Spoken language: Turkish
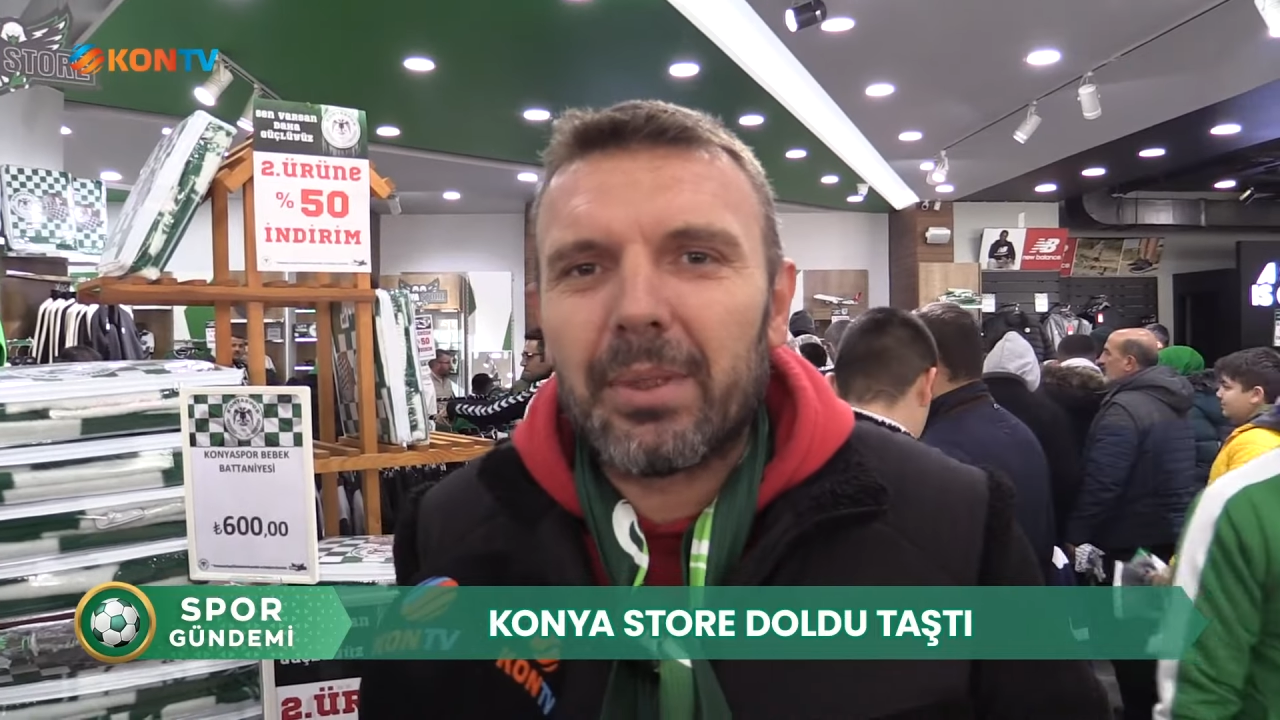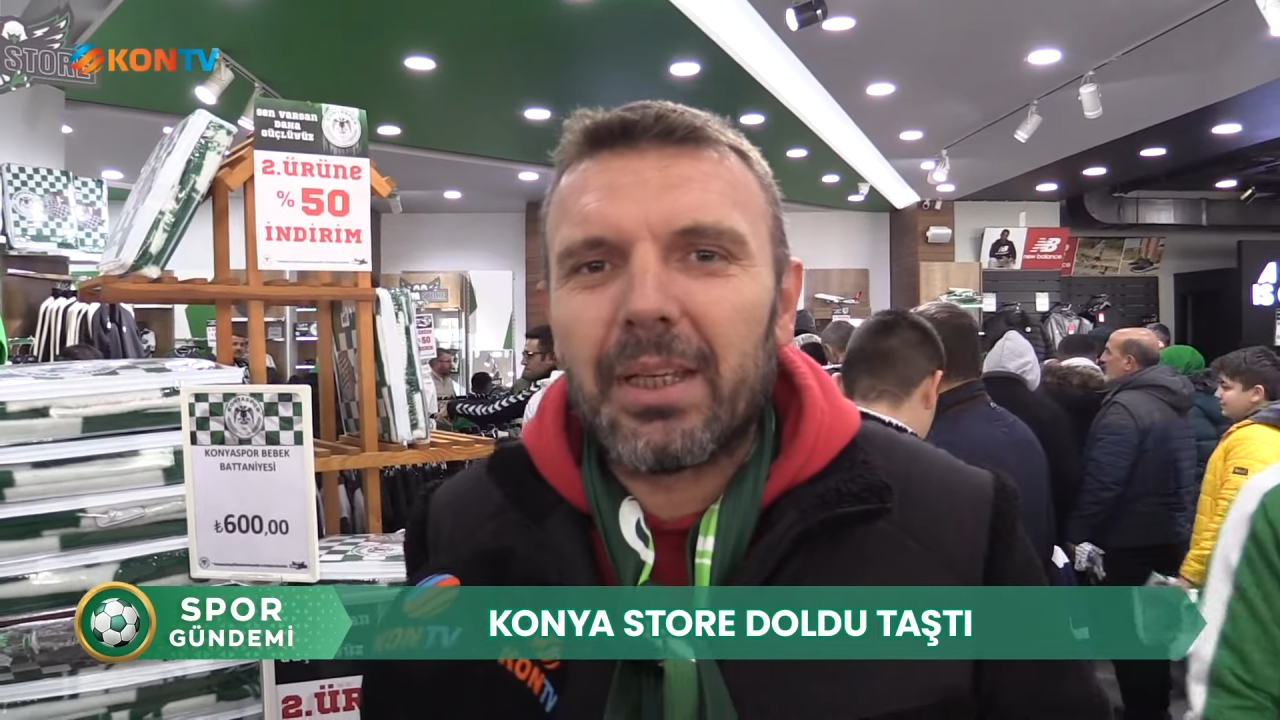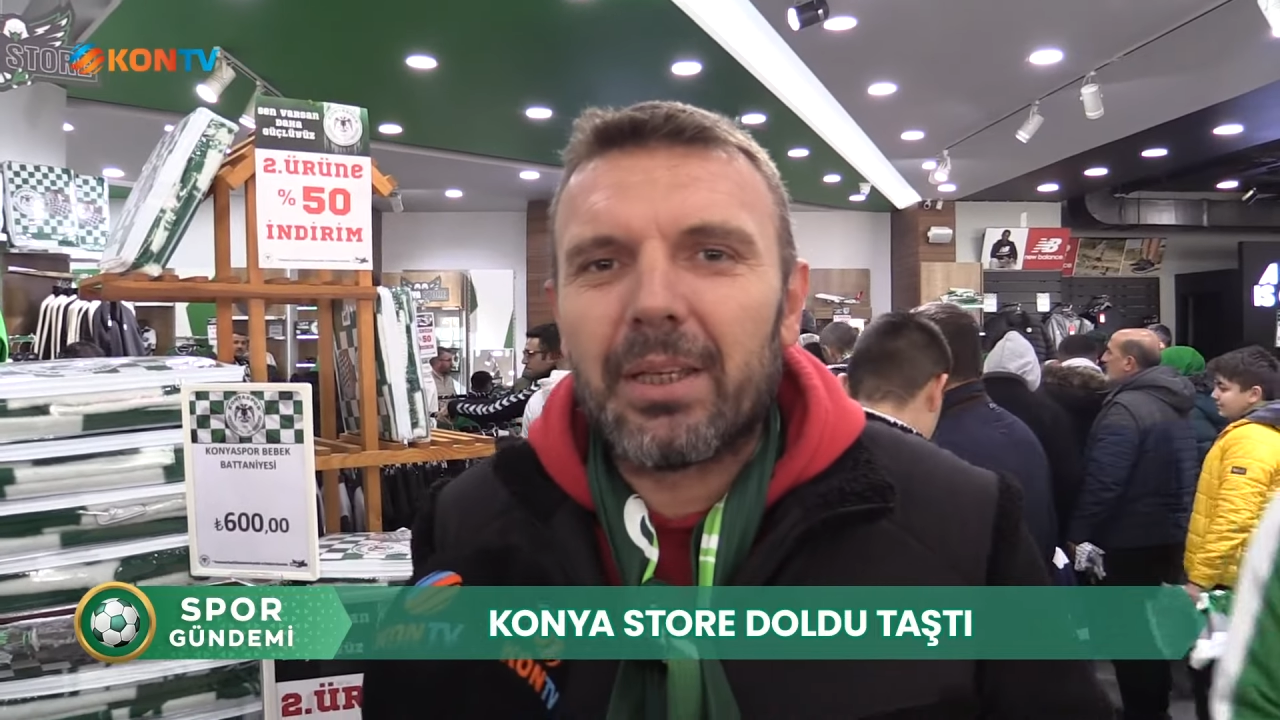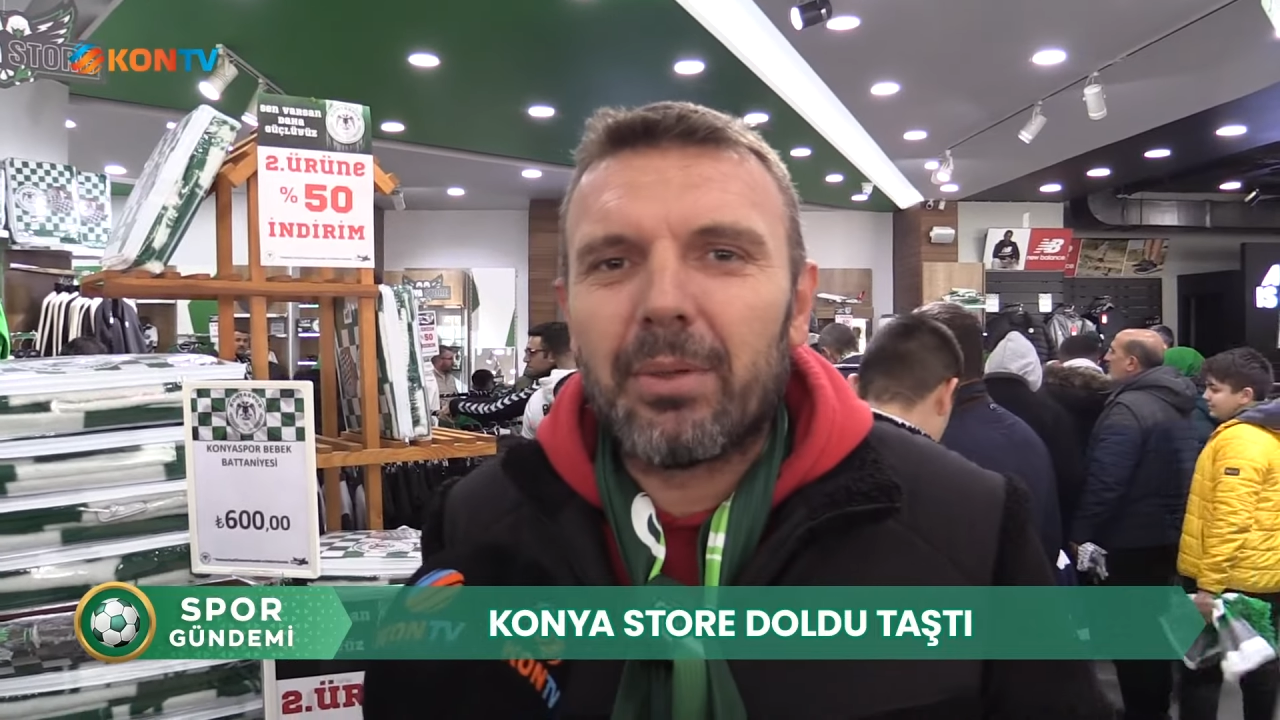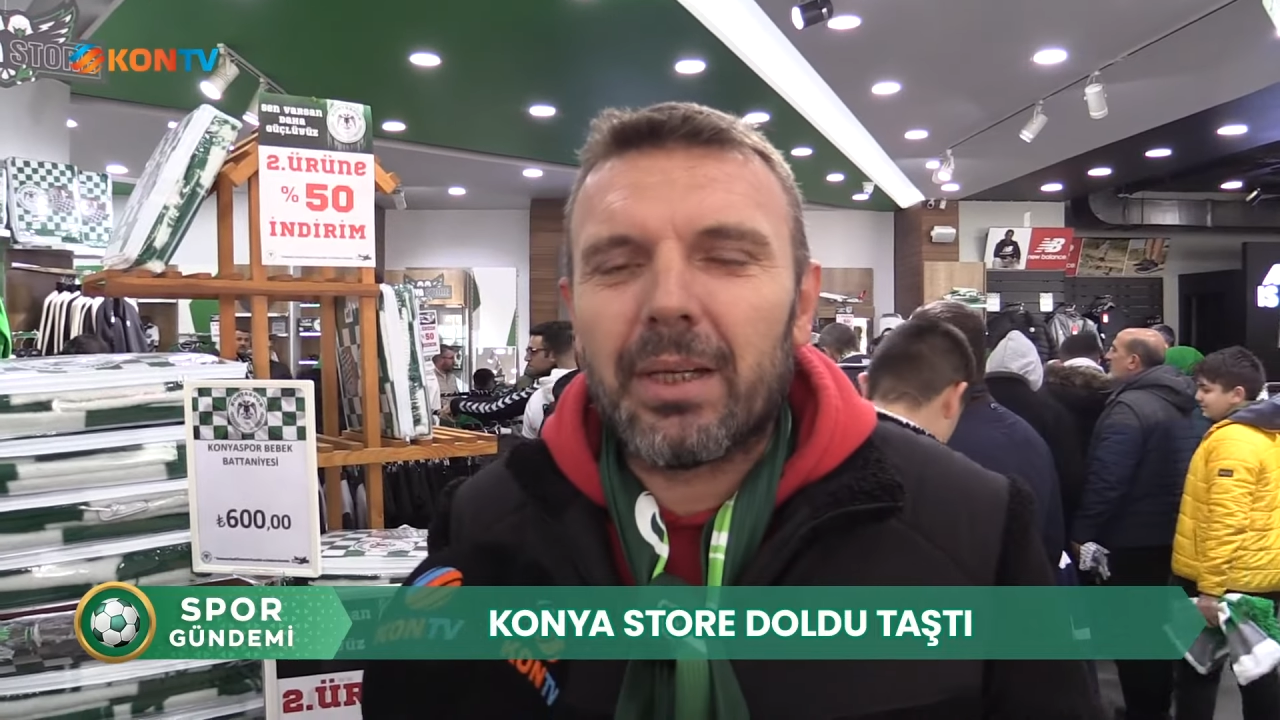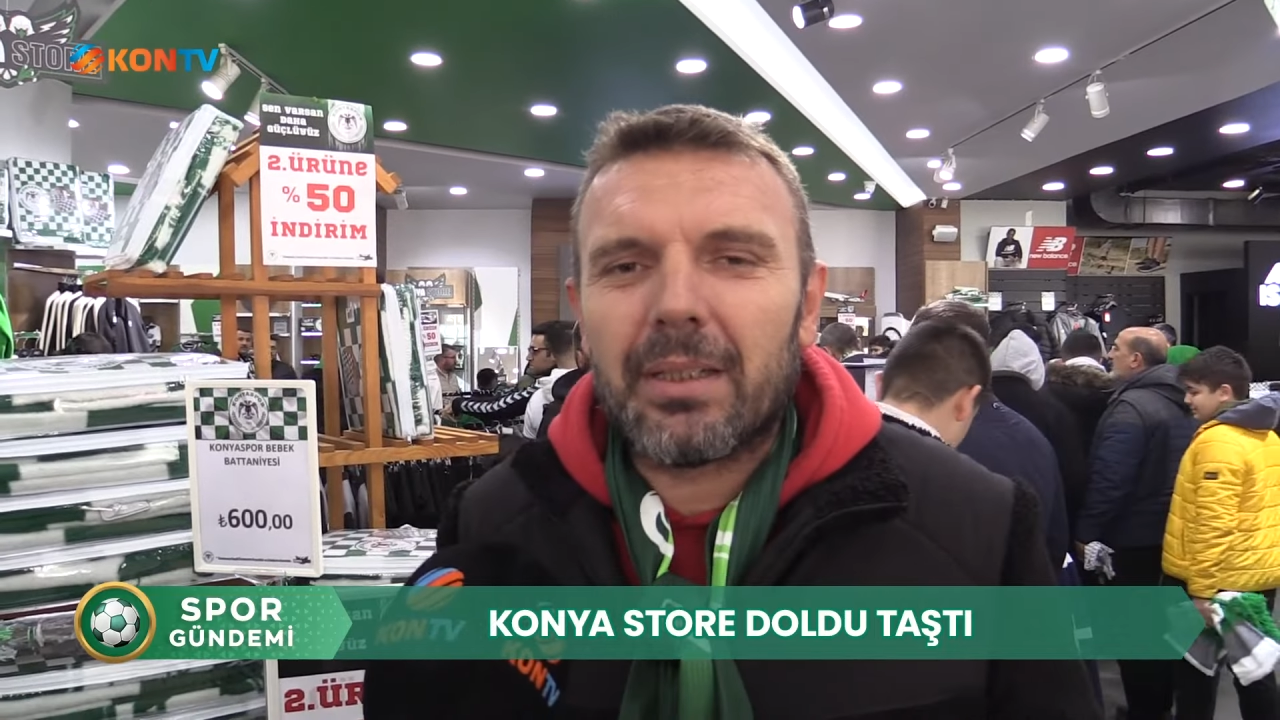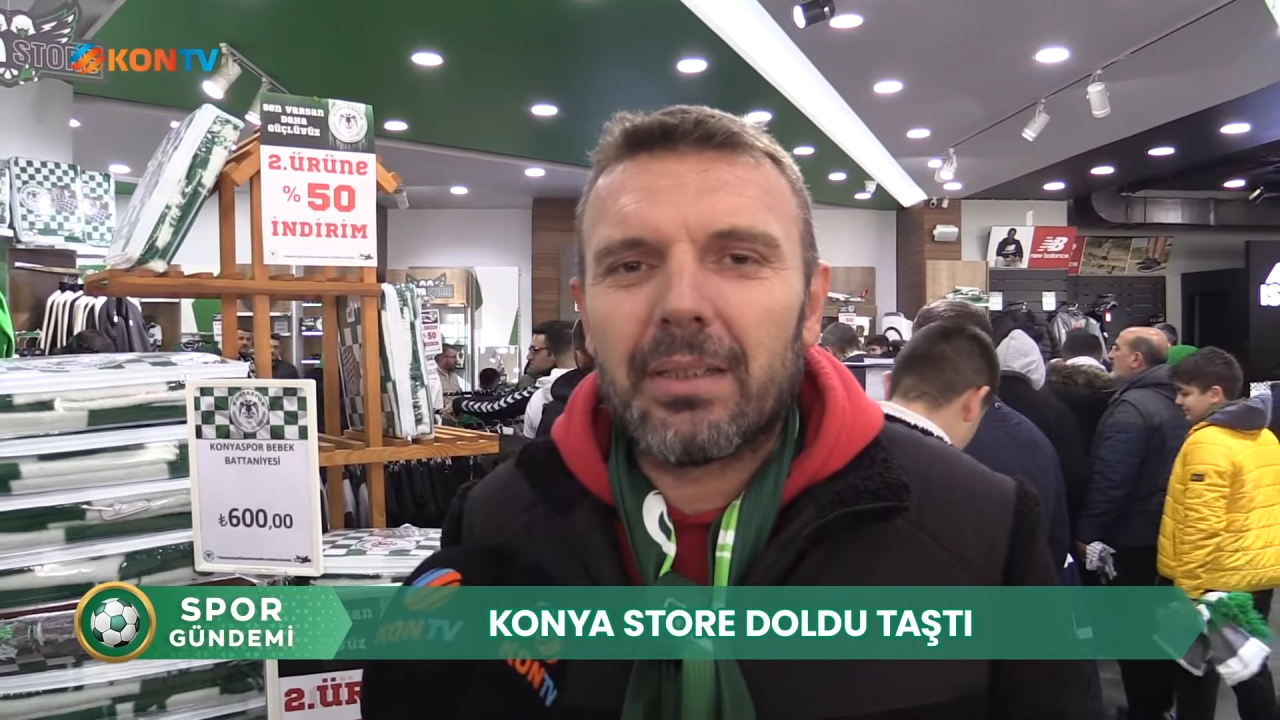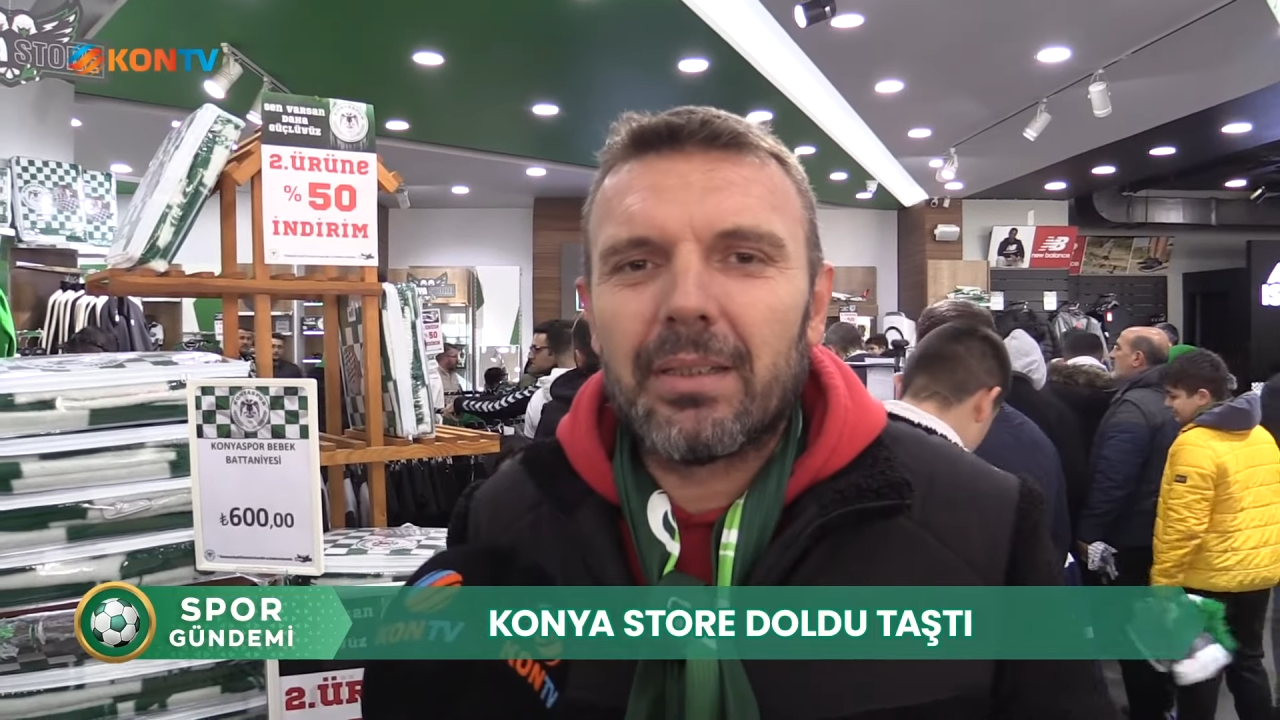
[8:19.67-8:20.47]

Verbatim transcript: bir ilgi var.